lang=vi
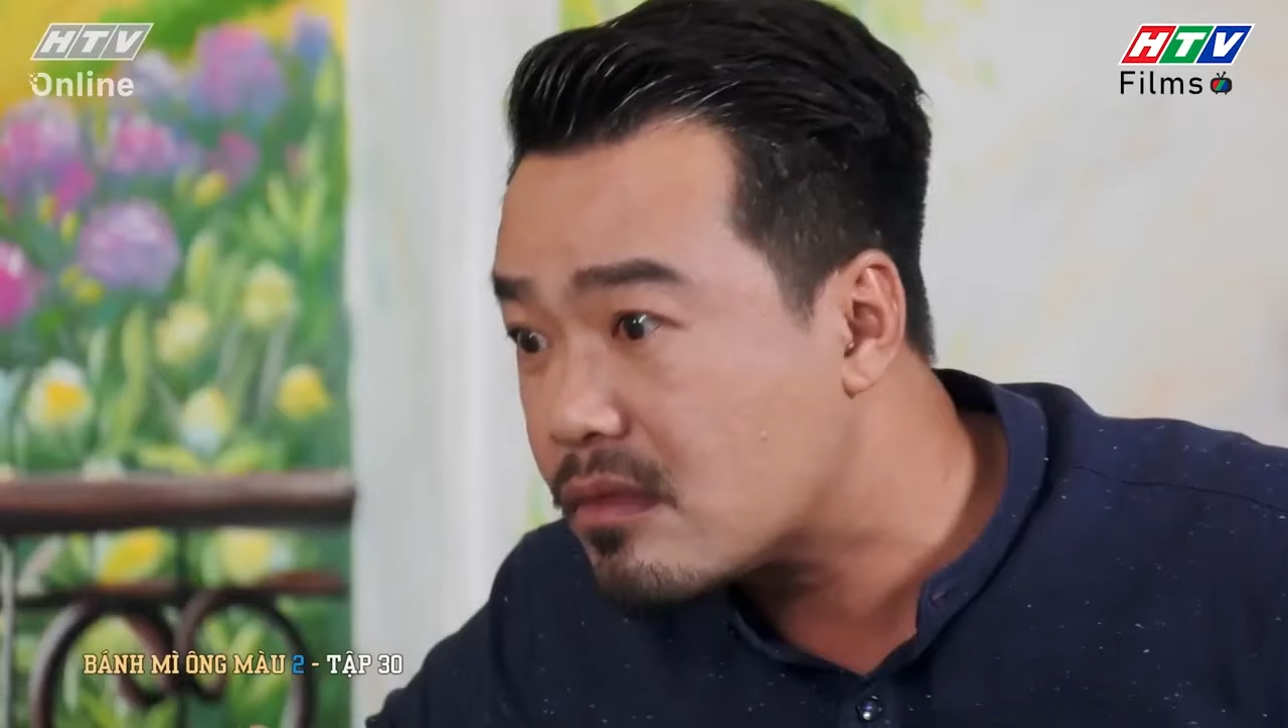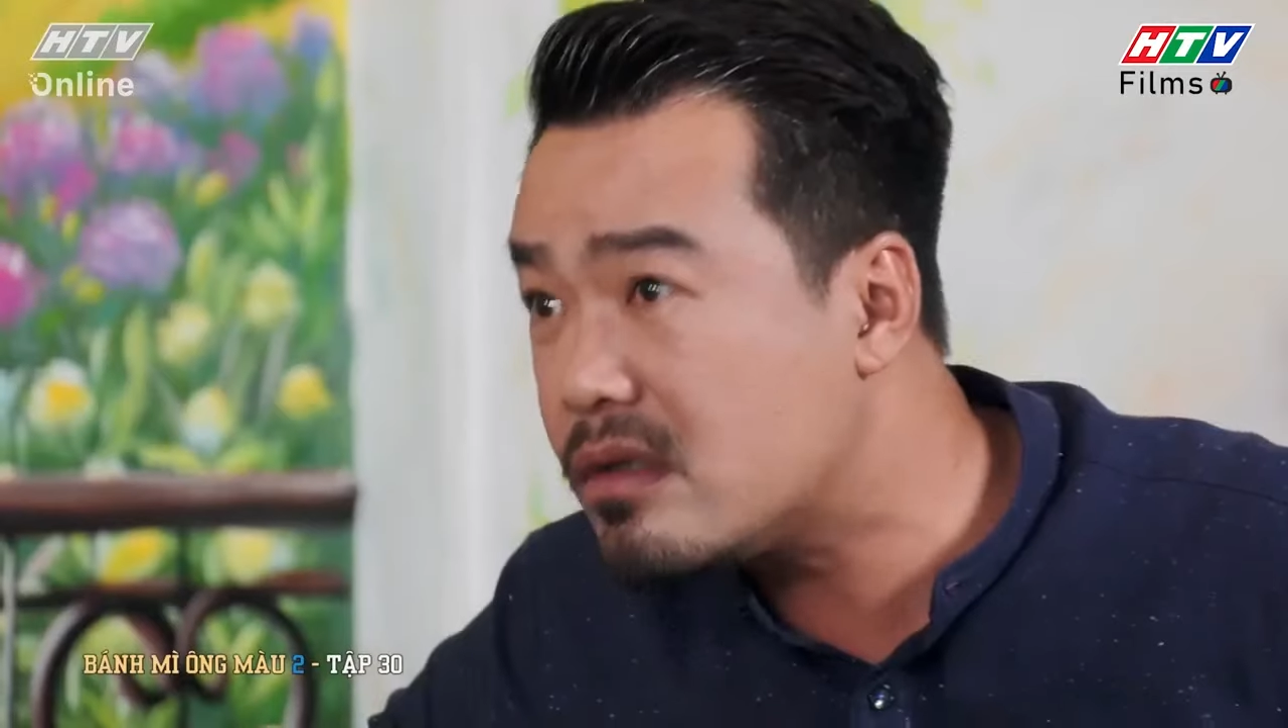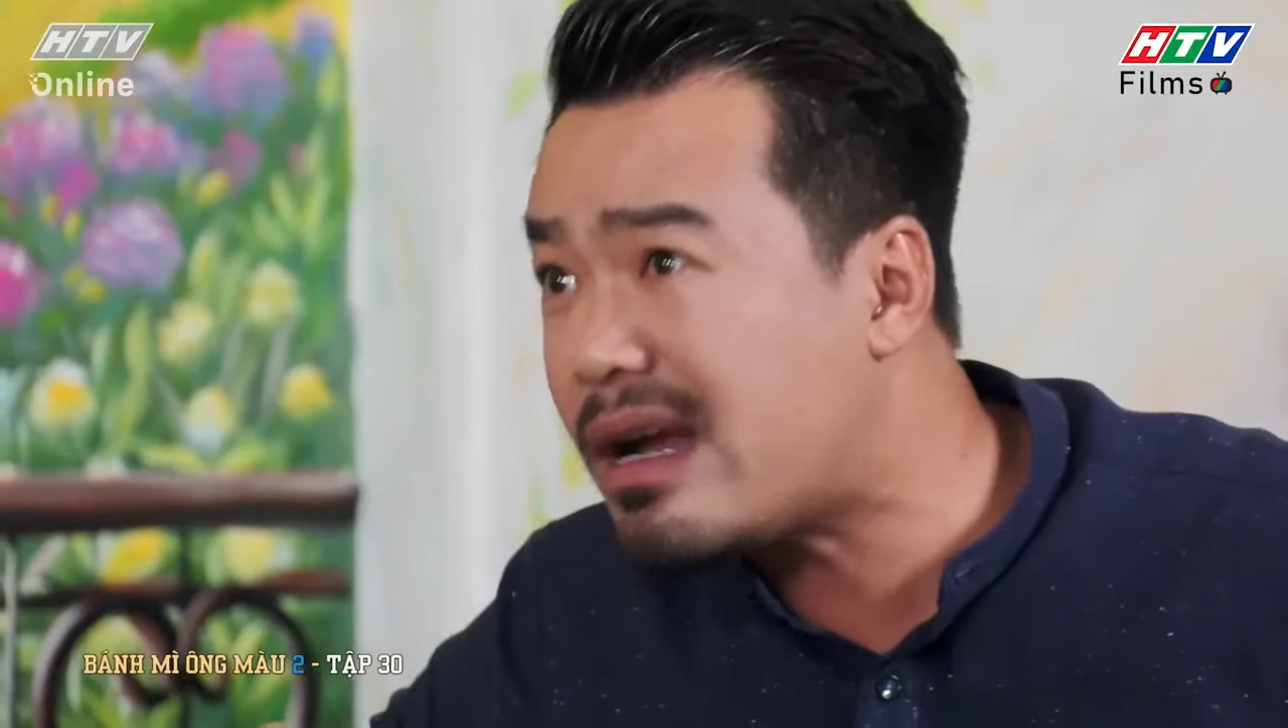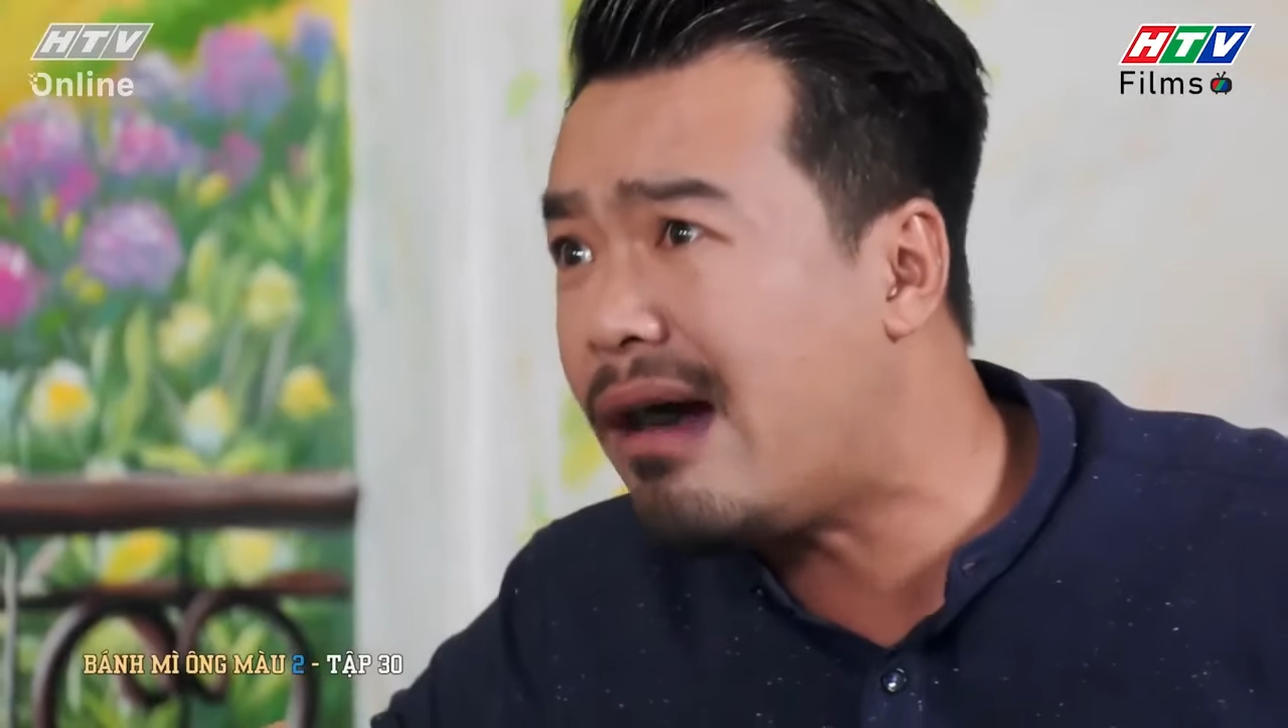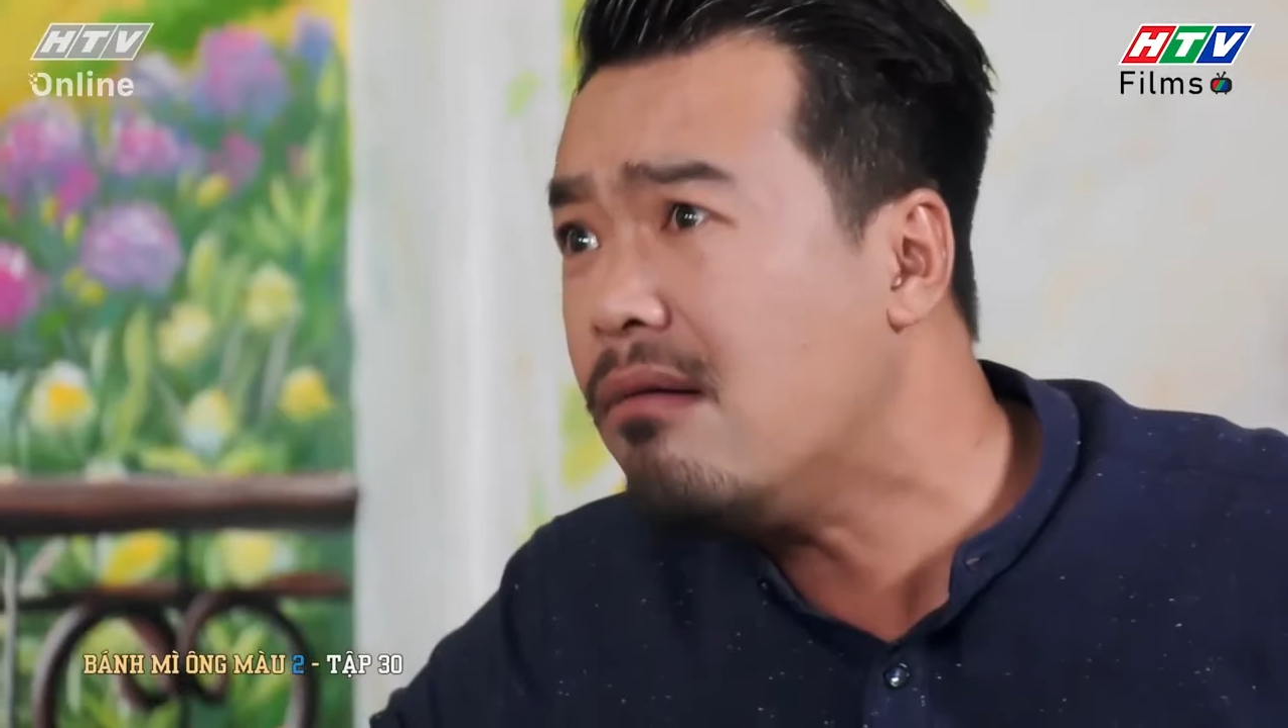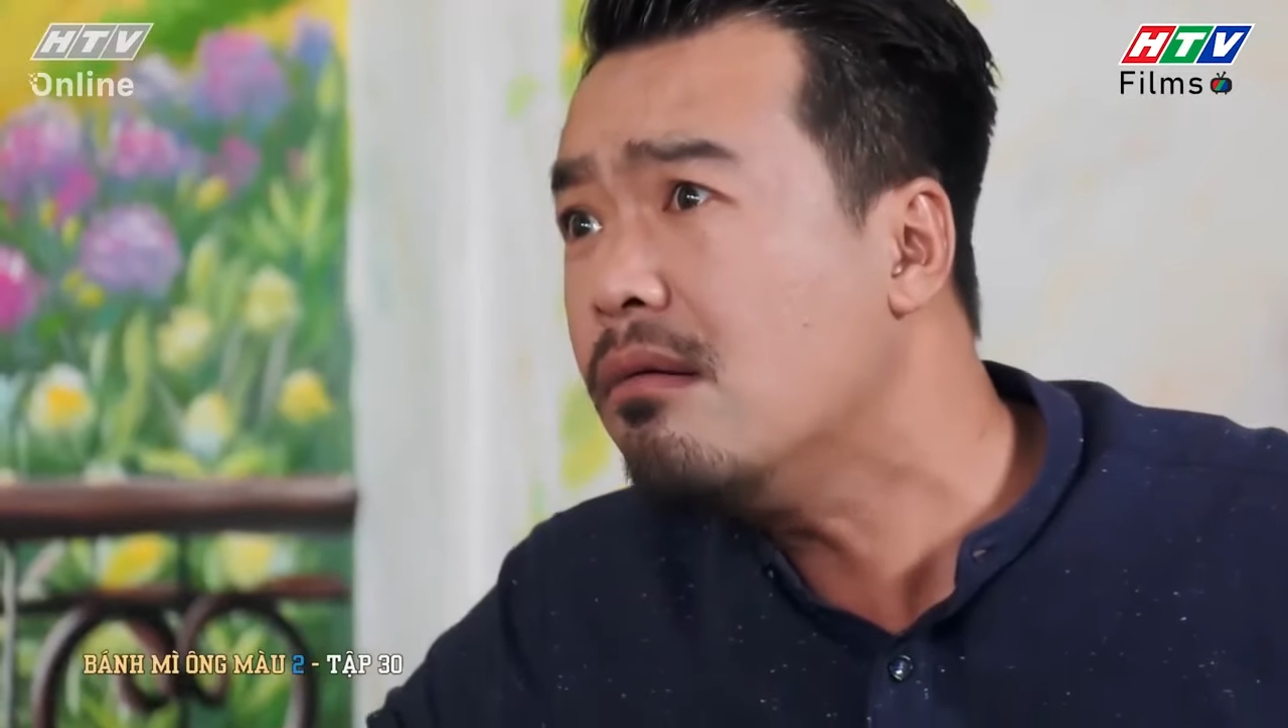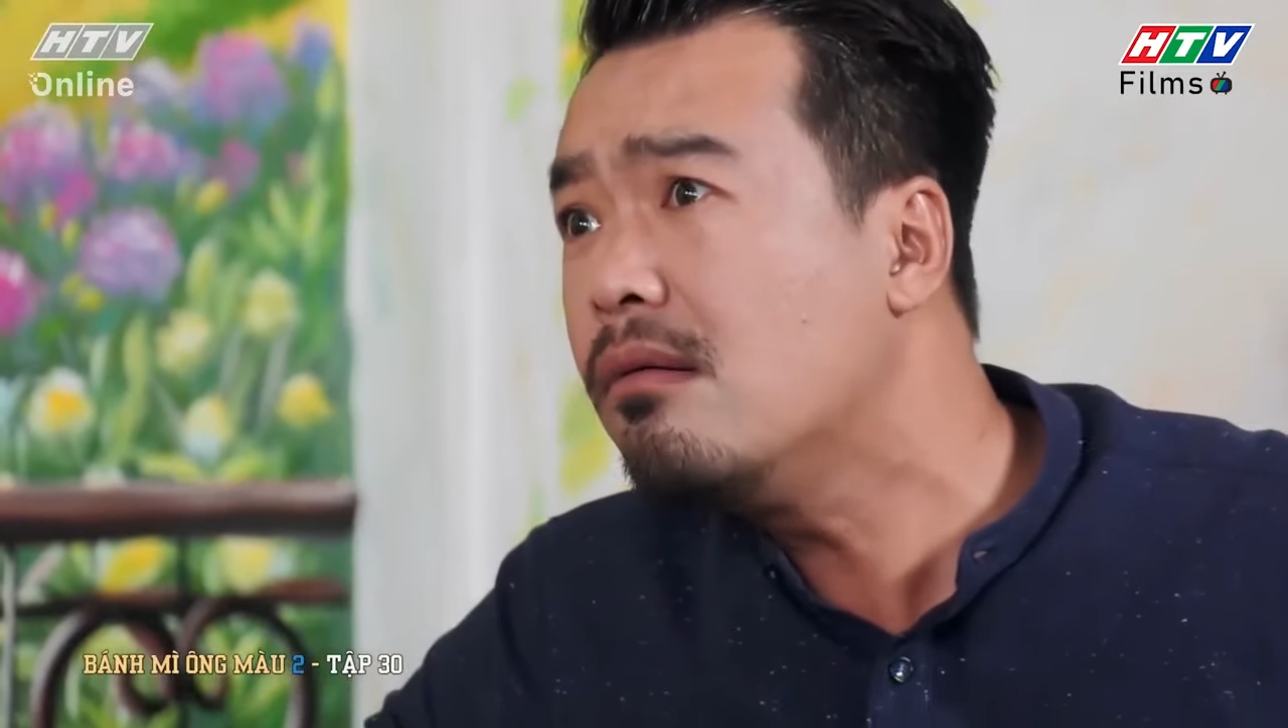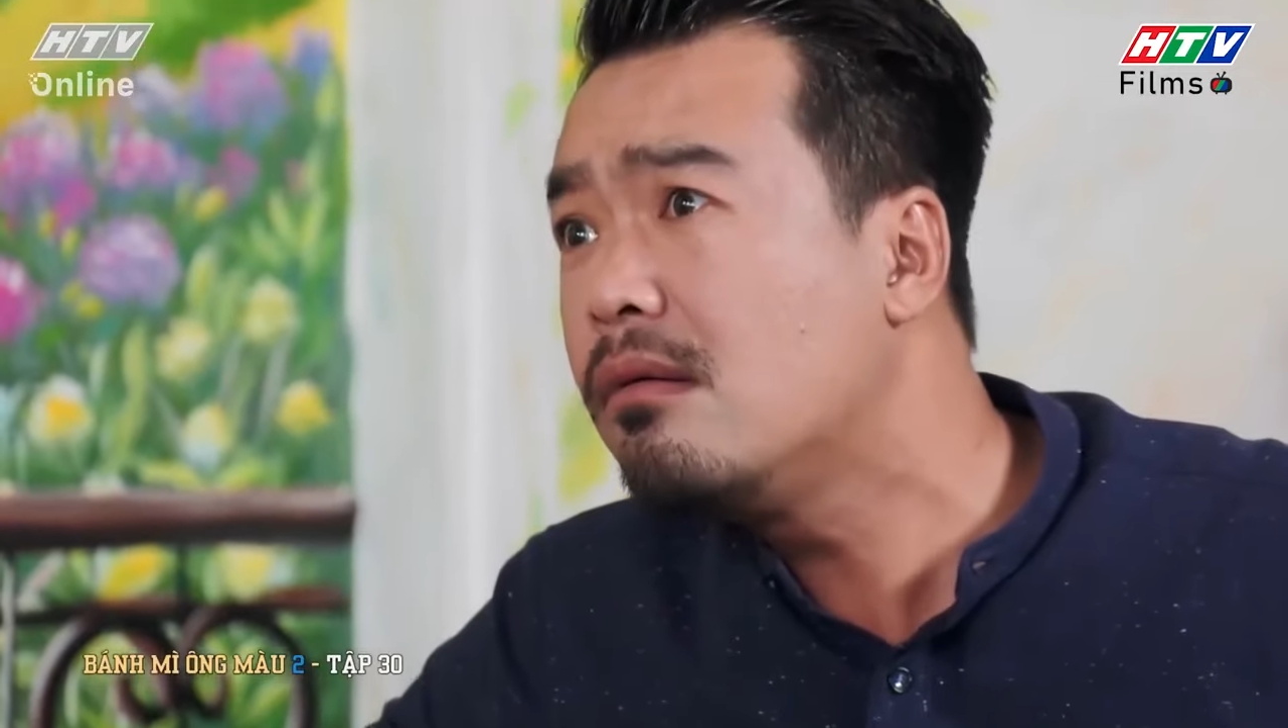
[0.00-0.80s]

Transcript: Chứ sao